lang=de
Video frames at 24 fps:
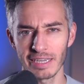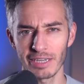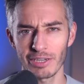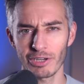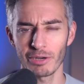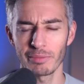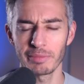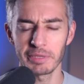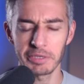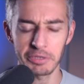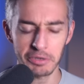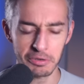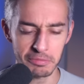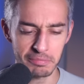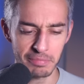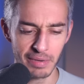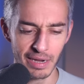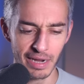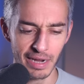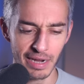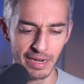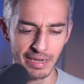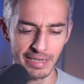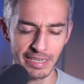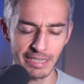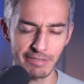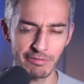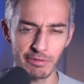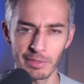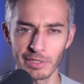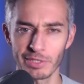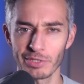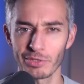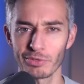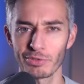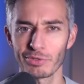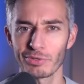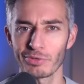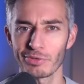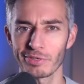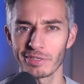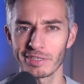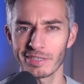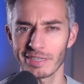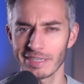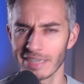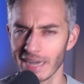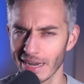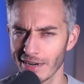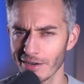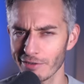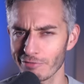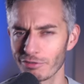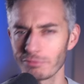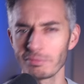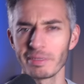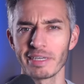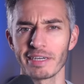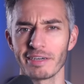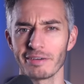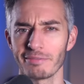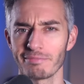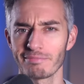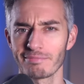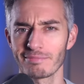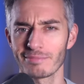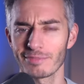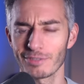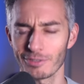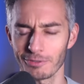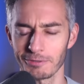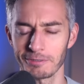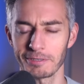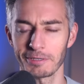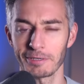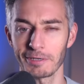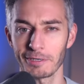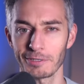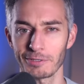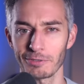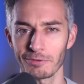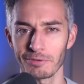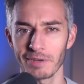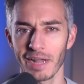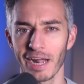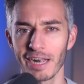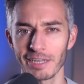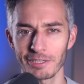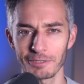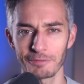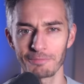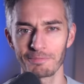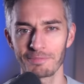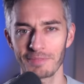kommen hier noch ein paar Informationen und Gedanken von mir zur Situation. Also,